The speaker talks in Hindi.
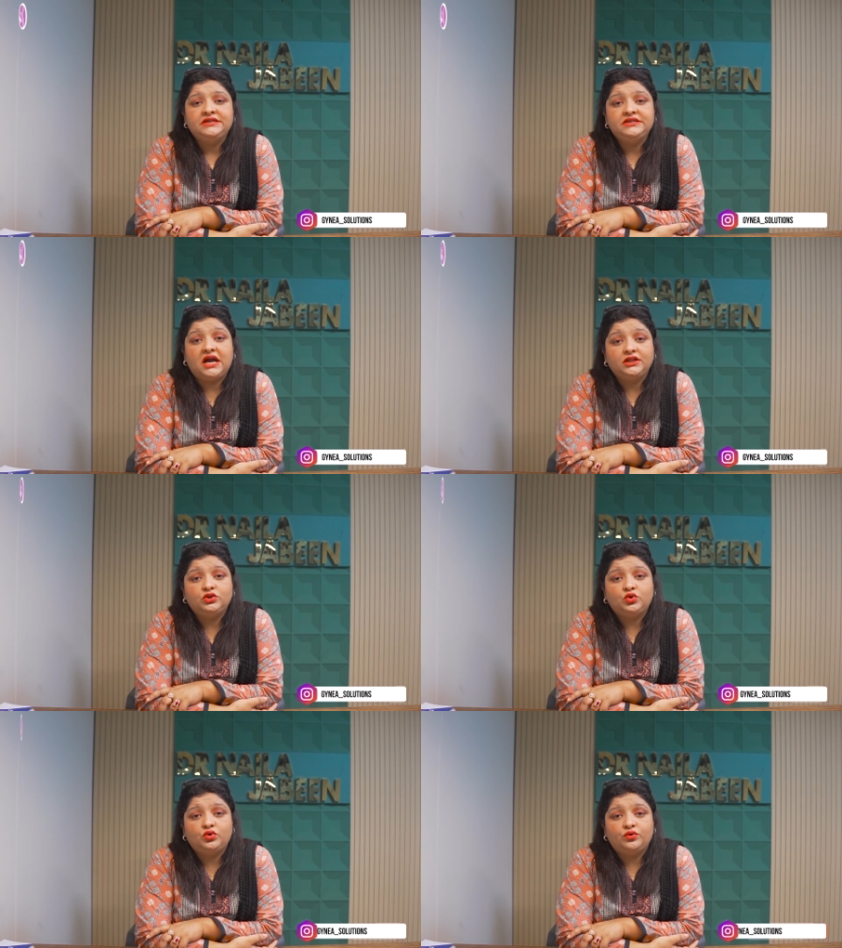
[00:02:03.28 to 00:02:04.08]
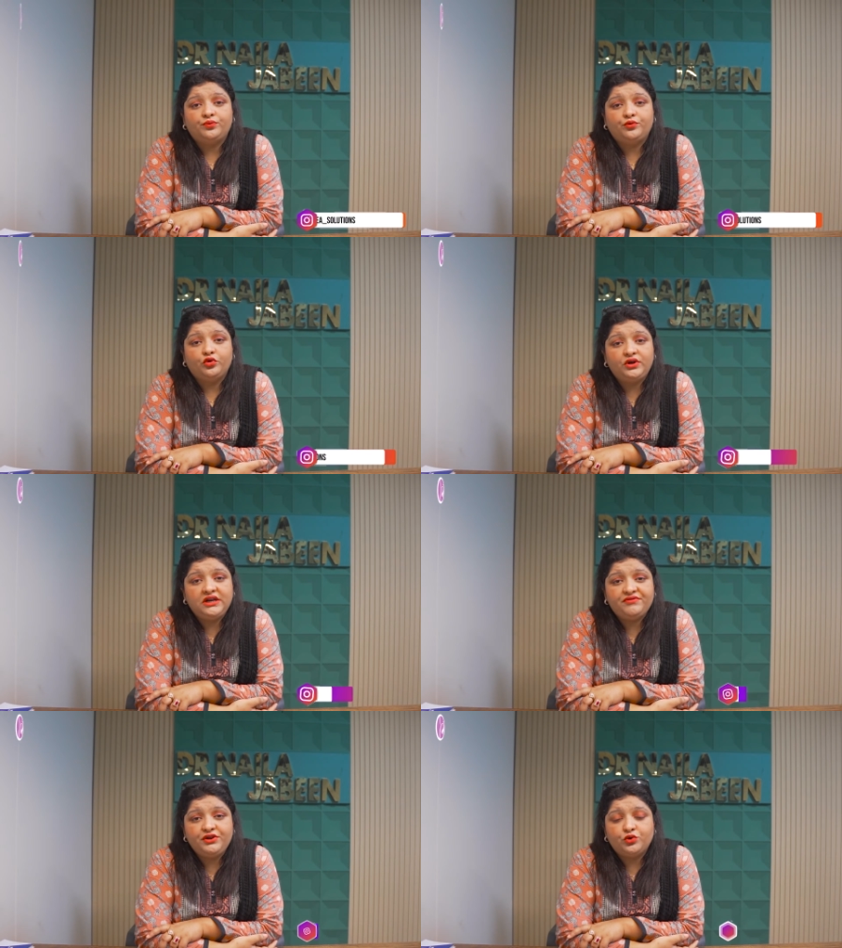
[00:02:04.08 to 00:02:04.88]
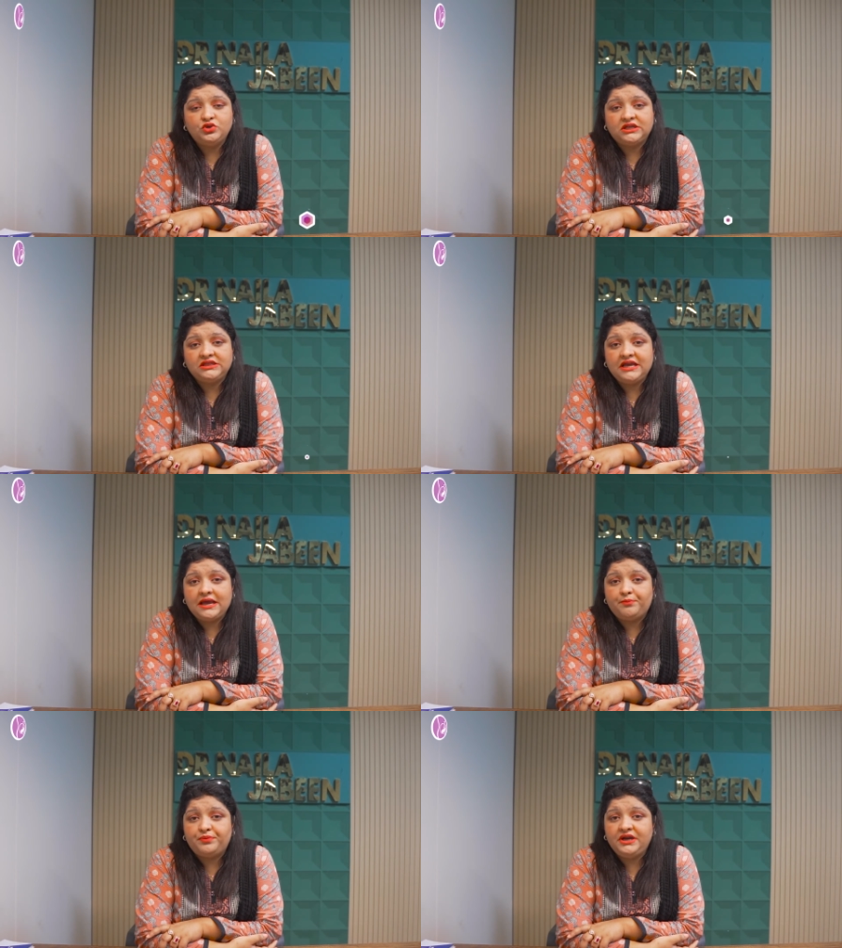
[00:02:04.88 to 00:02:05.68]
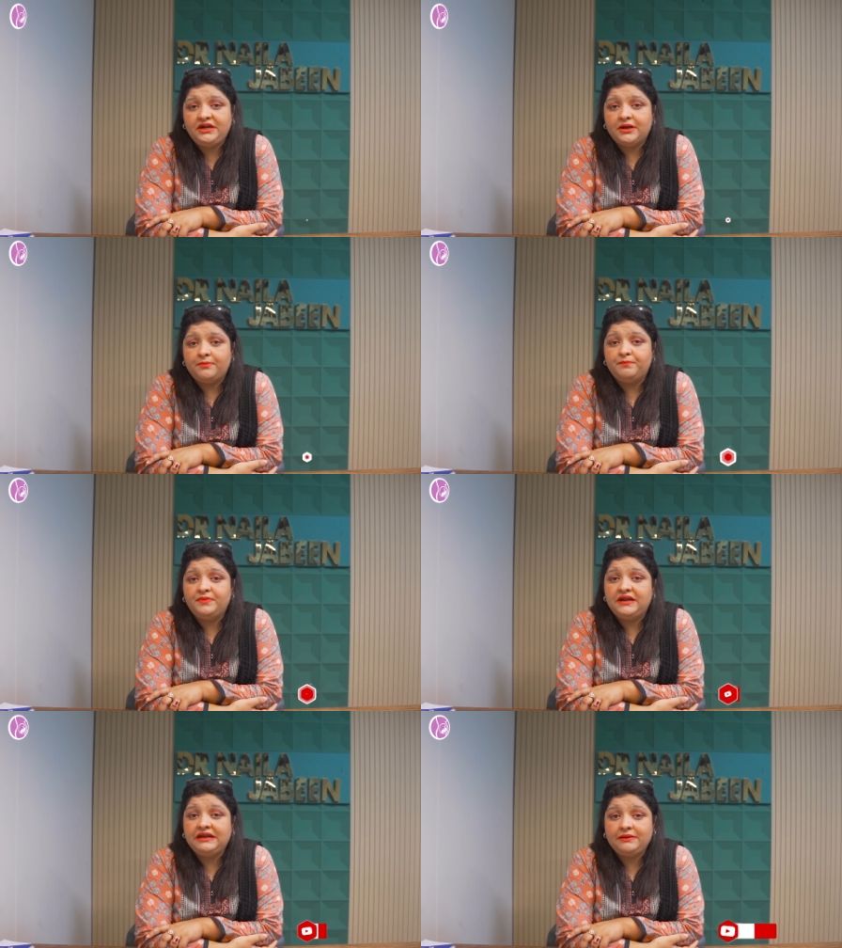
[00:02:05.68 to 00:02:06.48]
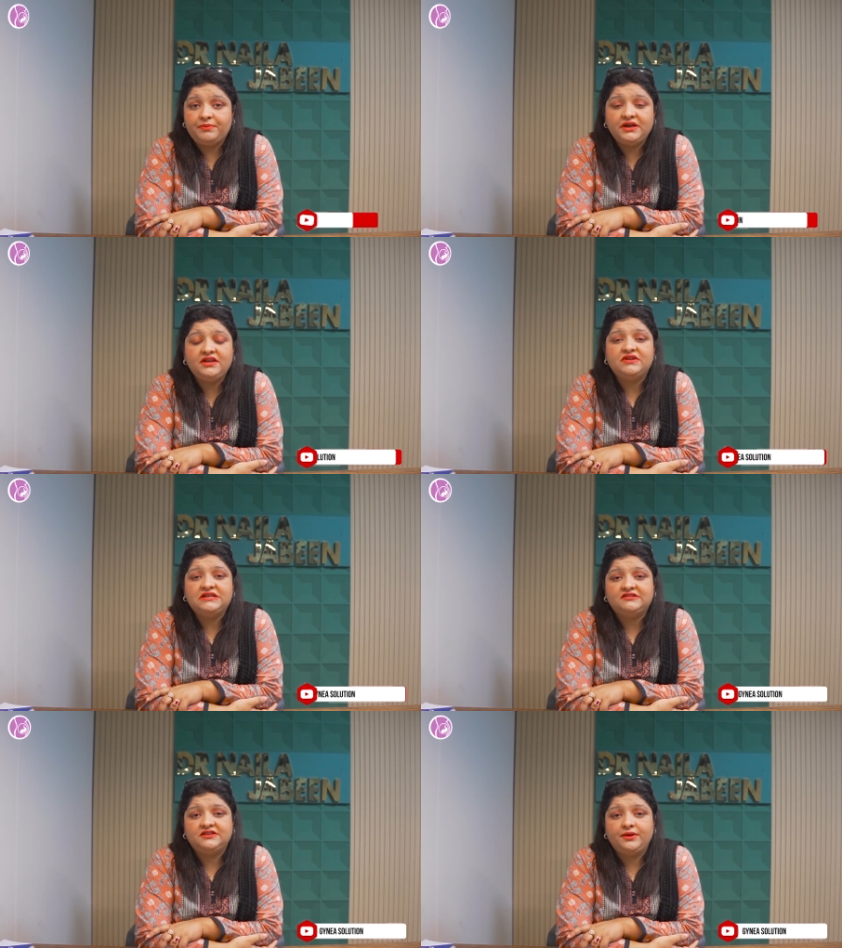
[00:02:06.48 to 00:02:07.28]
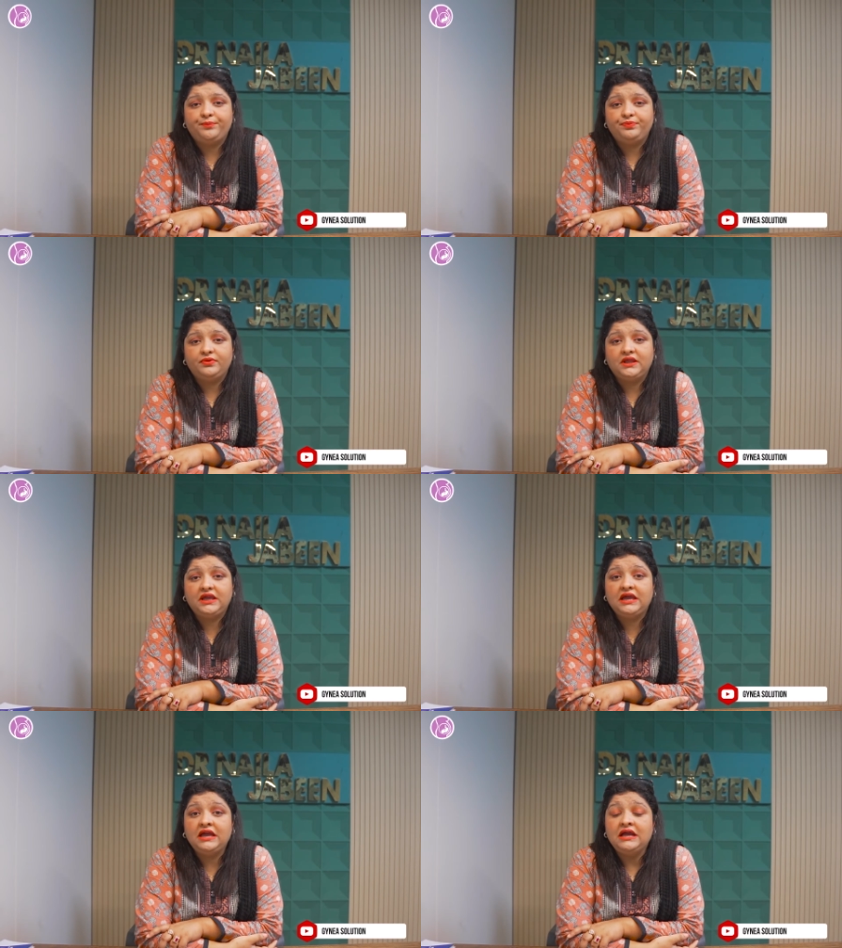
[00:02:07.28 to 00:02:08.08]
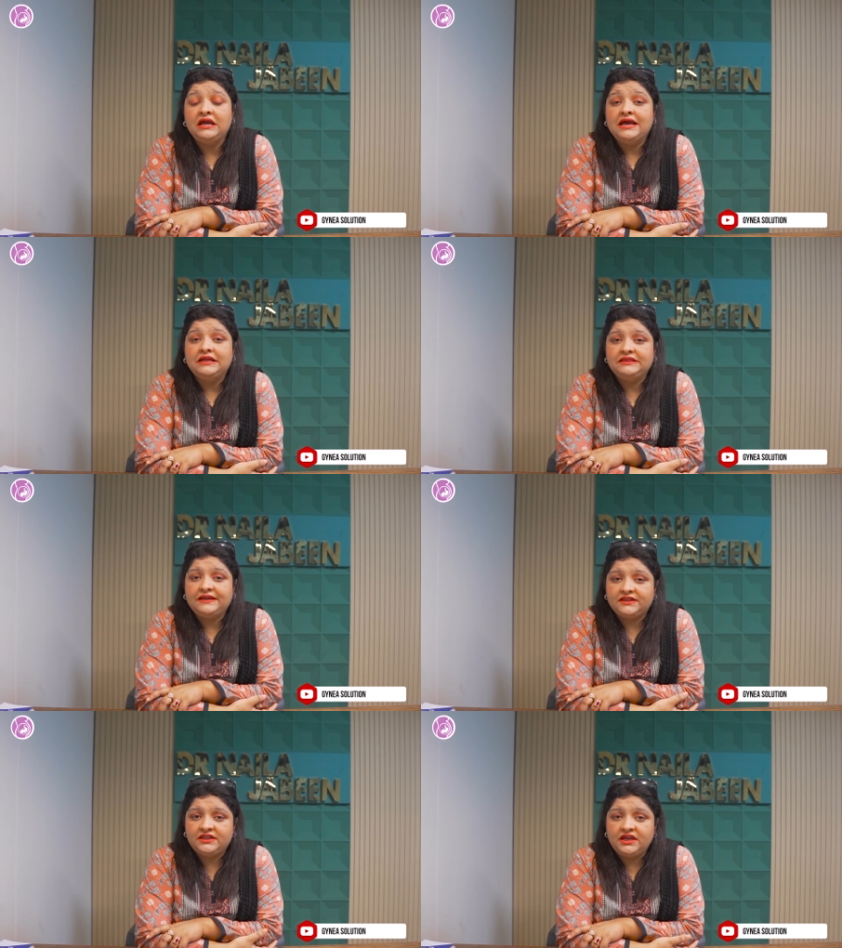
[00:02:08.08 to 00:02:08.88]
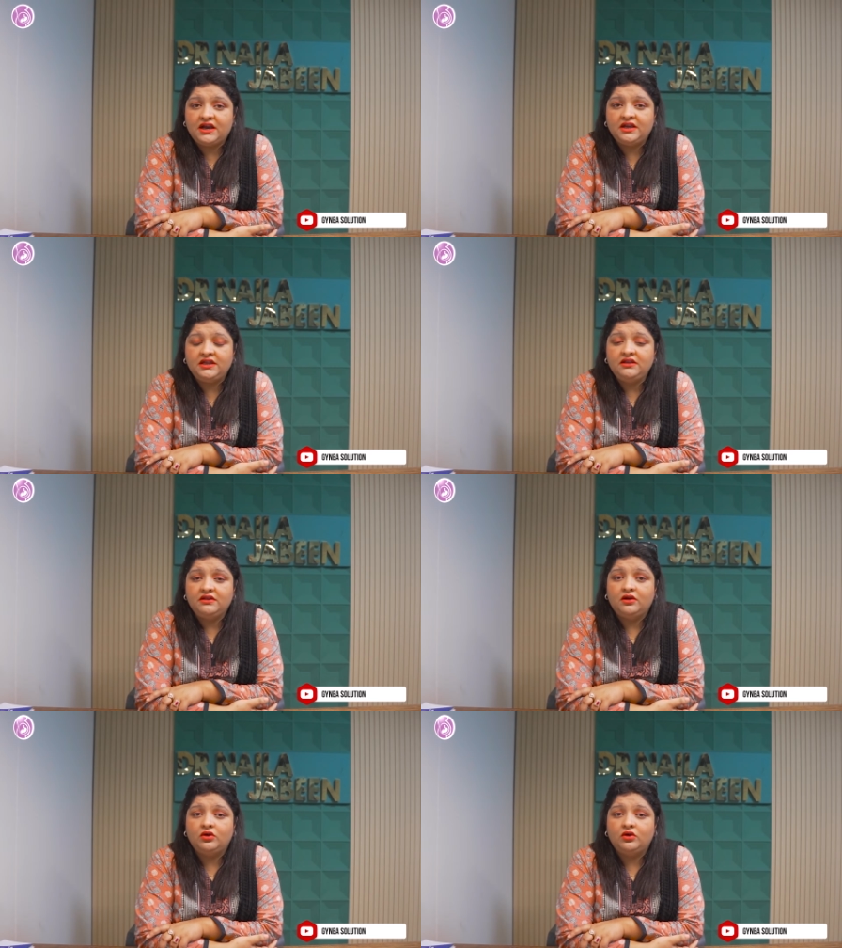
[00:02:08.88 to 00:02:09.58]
या तो वो डिलीवरी हो जाती है प्री टर्म लेबर की वजह से कि दर्दें आईं